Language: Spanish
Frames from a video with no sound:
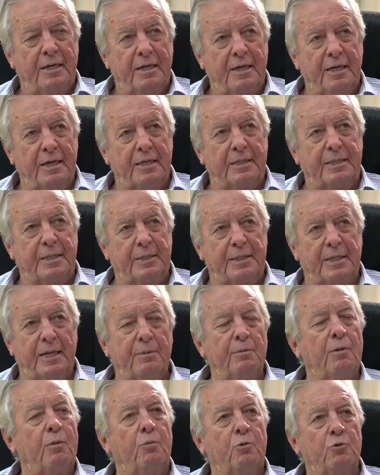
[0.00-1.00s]
Este,
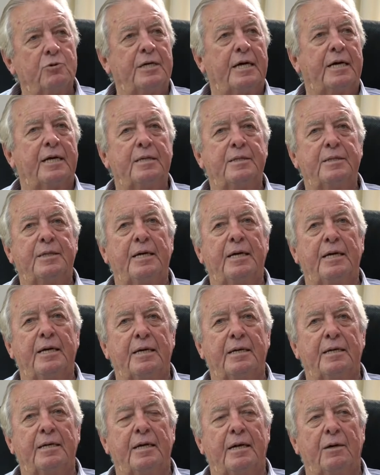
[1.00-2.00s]
tenemos mucha gente
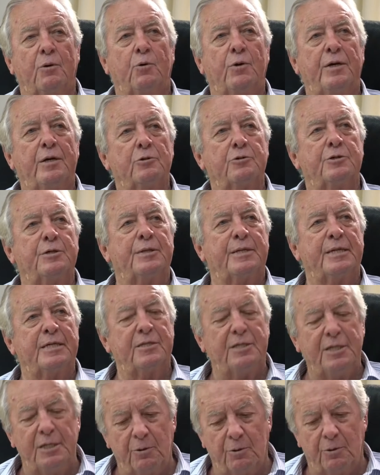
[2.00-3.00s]
en, cuidados
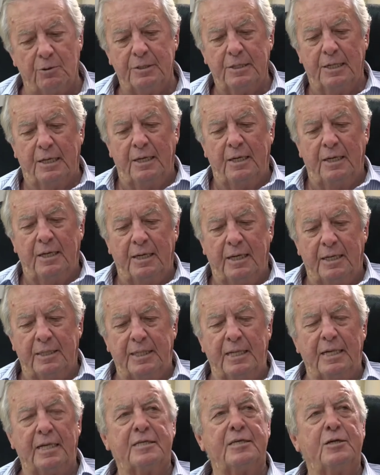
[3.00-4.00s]
intensivos
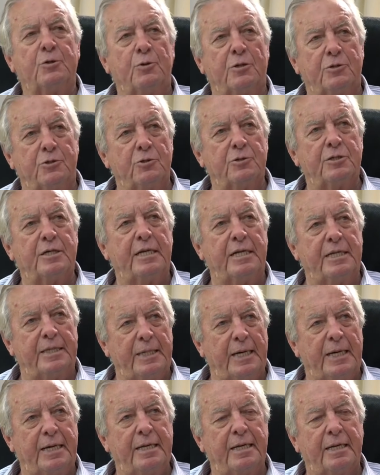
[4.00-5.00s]
este, y la situación
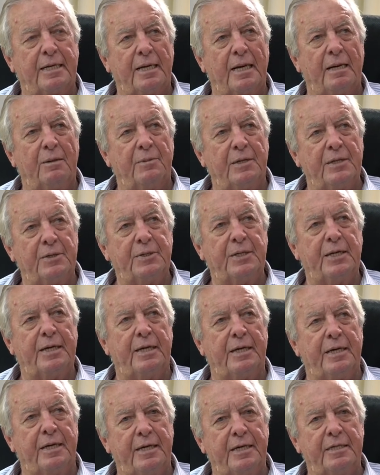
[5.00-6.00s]
sanitaria
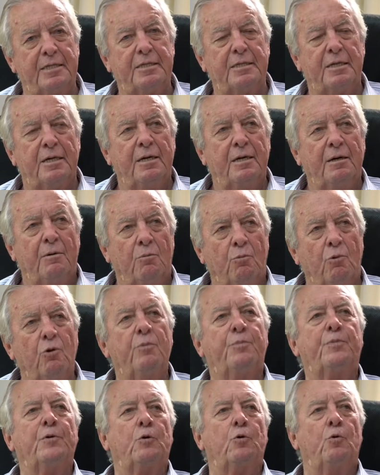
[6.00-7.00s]
realmente es
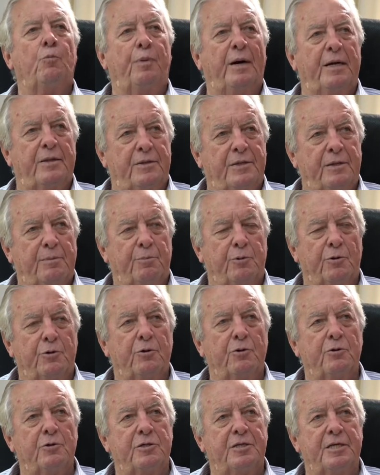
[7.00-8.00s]
muy preocupante, por
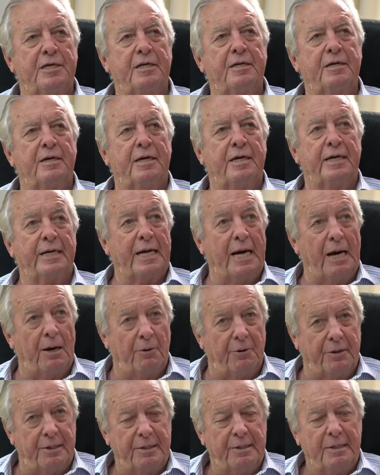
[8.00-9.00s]
no decir
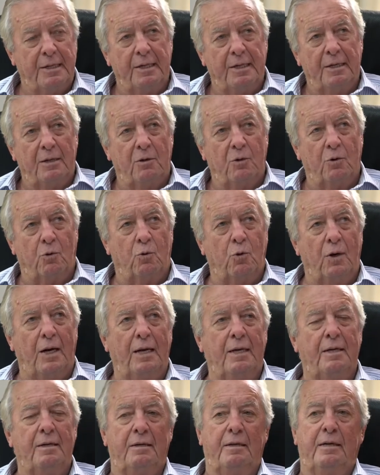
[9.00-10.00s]
grave, lo
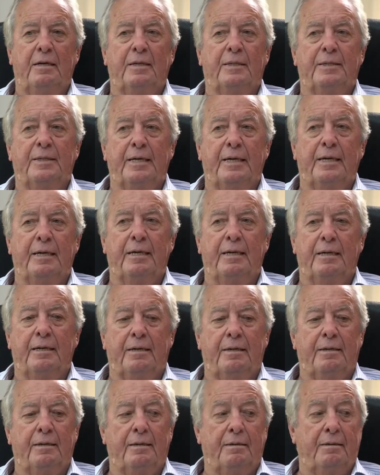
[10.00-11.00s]
cual
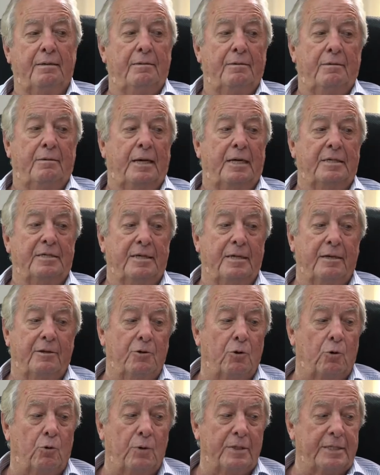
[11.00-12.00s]
este, ayer
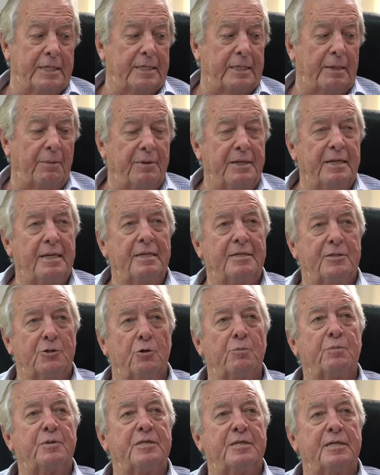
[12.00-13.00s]
dio cuenta también el
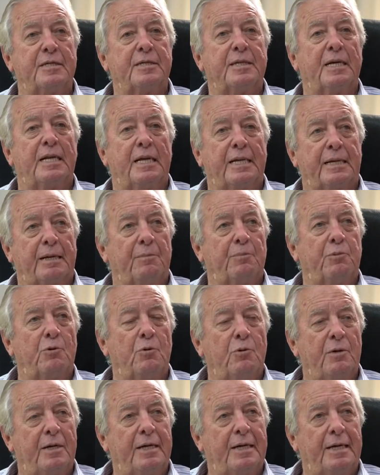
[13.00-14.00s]
señor presidente de la
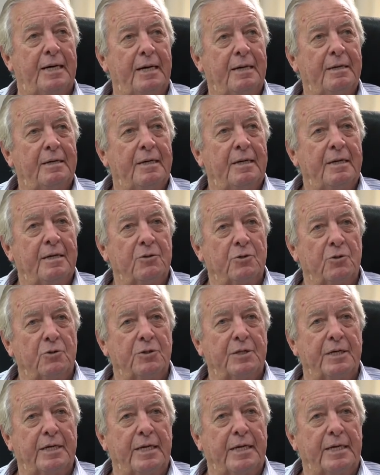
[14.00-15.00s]
República,
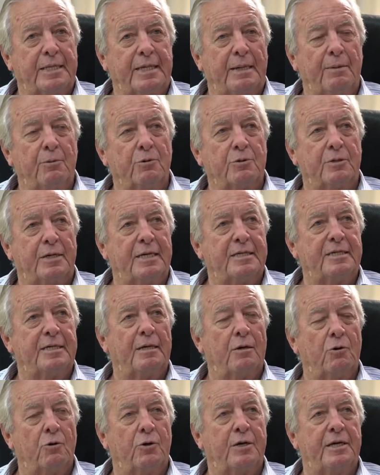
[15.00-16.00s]
donde estamos casi
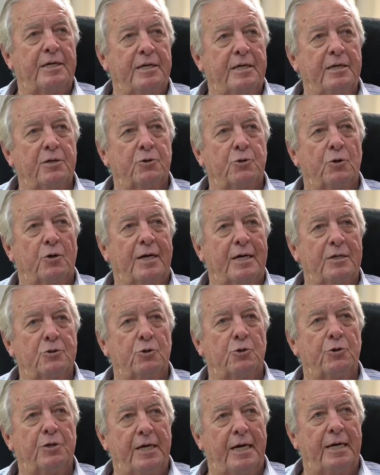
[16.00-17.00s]
en los 500
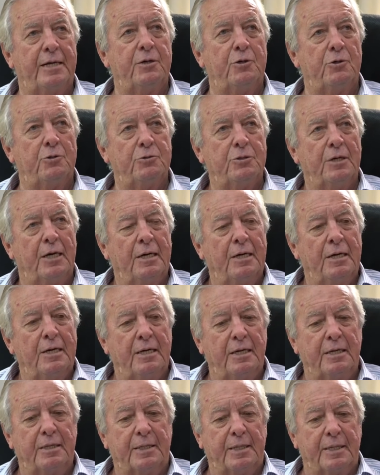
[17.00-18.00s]
casos diarios,
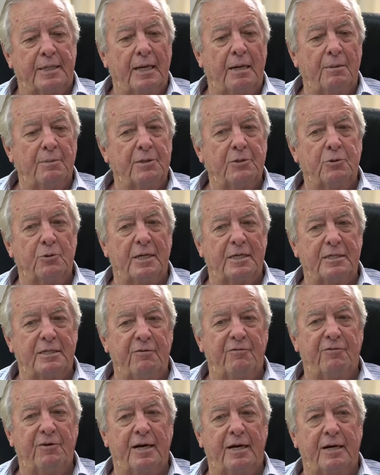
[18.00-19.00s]
este, realmente una
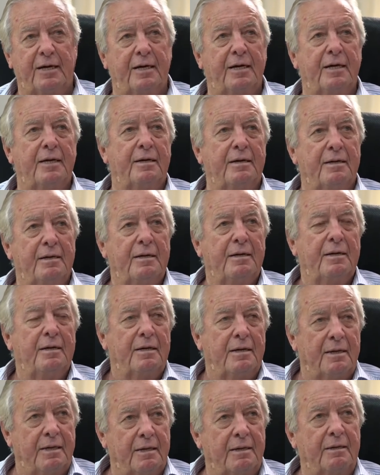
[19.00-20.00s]
cifra que
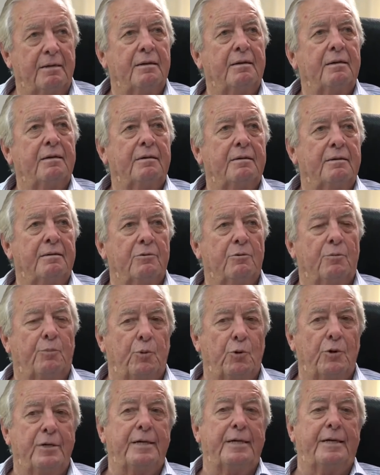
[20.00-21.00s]
eh, nos
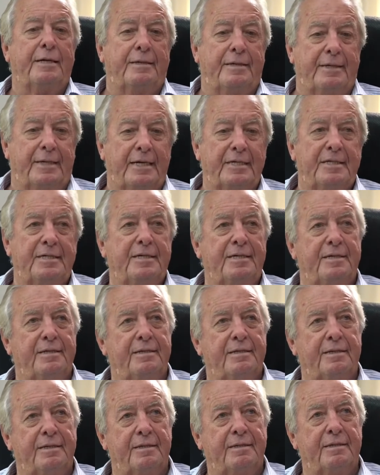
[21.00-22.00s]
pone casi...
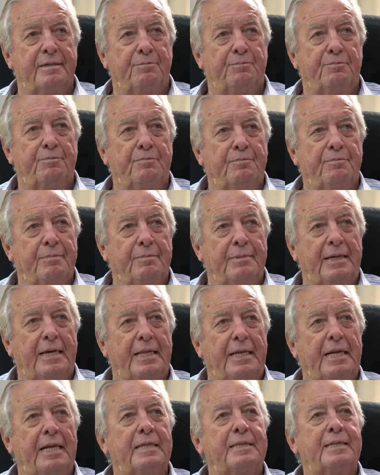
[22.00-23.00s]
Eh,
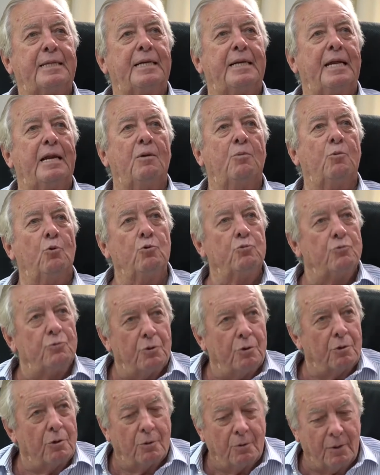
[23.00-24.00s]
adelante en el
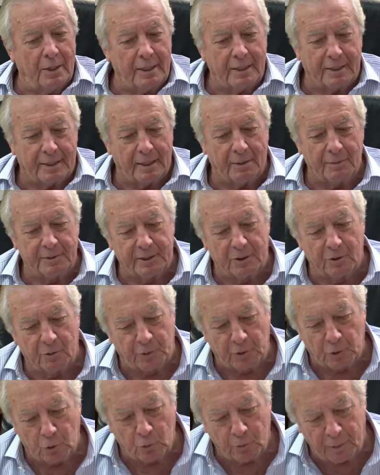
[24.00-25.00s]
mundo, lo cual realmente nos
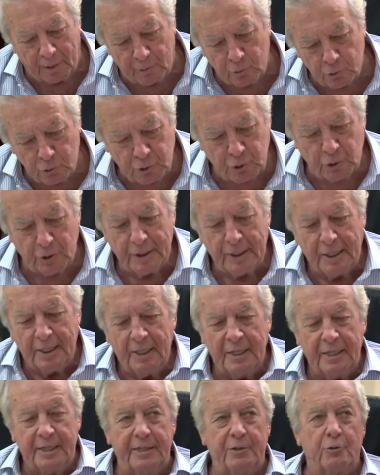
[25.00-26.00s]
preocupa mucho
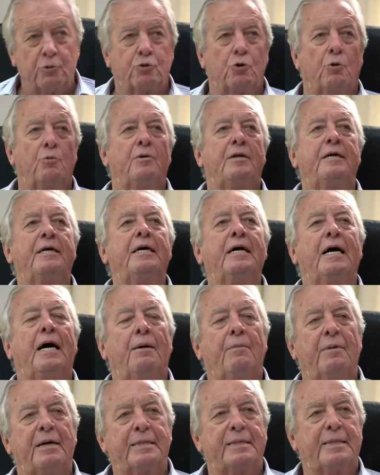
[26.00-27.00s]
y nos obliga
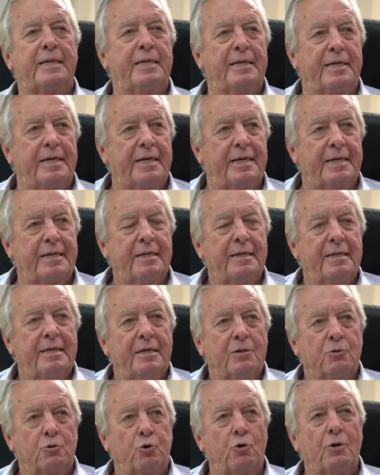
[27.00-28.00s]
a mantener
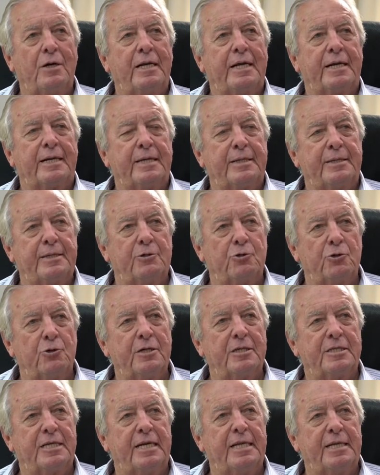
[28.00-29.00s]
todas las
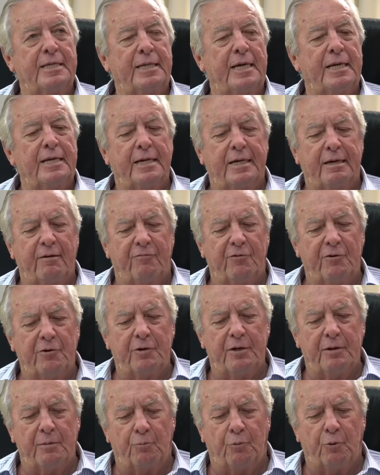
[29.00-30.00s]
restricciones sanitarias que
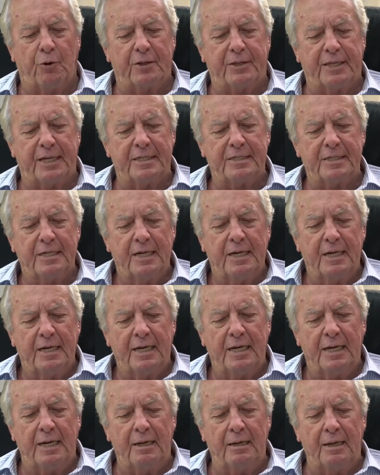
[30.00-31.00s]
fueron impuestas
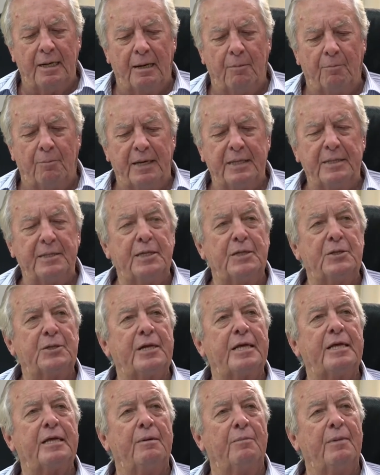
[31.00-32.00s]
el
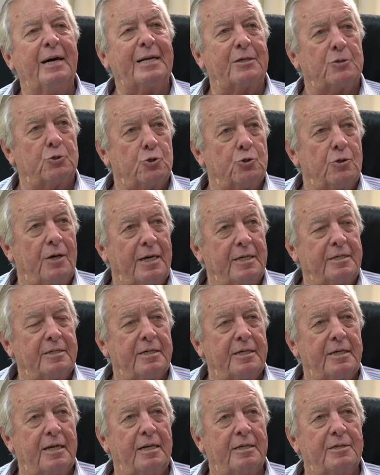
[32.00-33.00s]
23 de marzo.
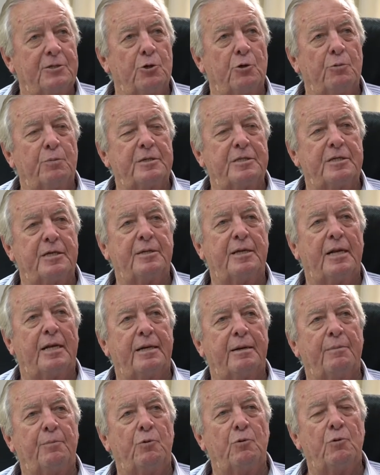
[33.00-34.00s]
Ayer el señor presidente de la
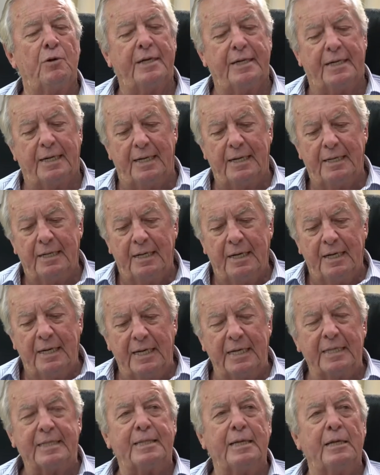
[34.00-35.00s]
República
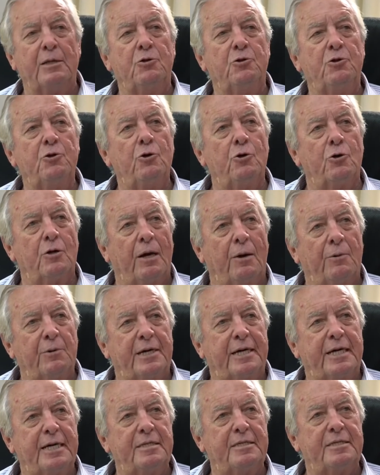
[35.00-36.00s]
extendió la
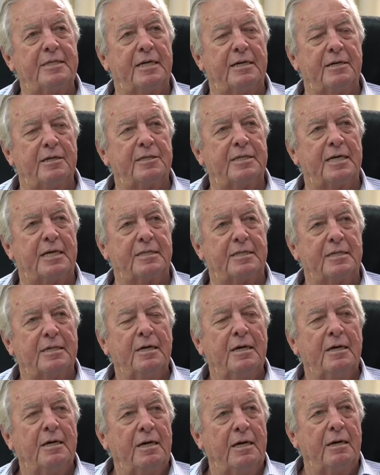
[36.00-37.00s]
vigencia de esas
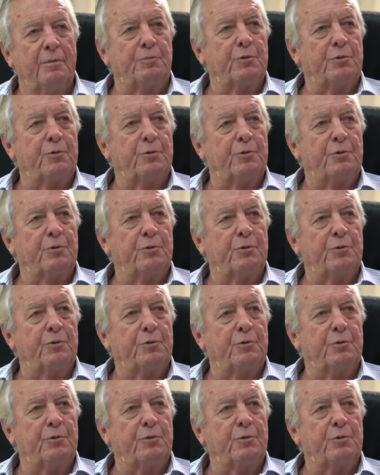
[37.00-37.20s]
eh,